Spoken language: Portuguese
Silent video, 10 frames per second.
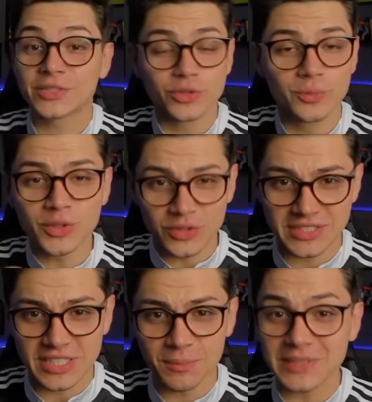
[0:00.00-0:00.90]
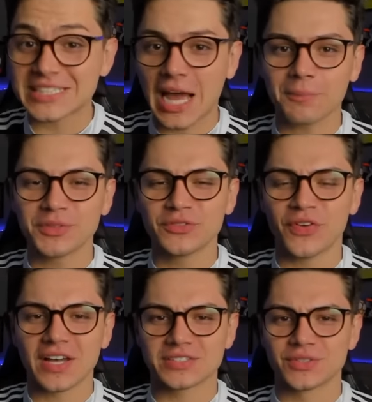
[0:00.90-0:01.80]
tudo muito simples, rápido e
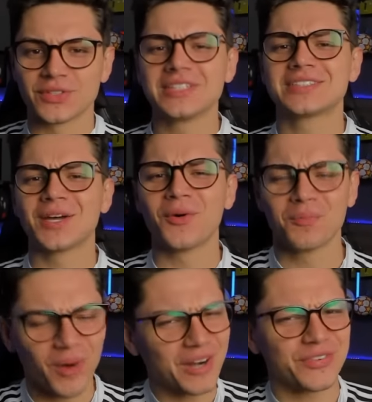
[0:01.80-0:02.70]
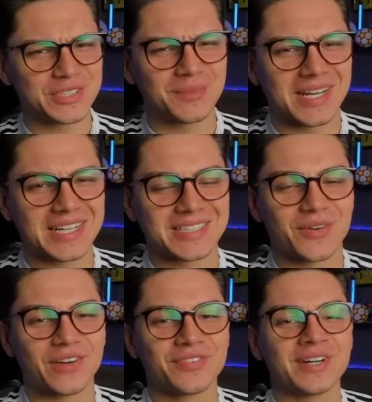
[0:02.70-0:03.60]
fácil, então bora fazer uma grana
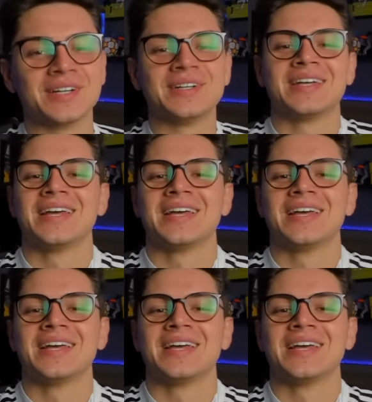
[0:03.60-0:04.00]
com a fã?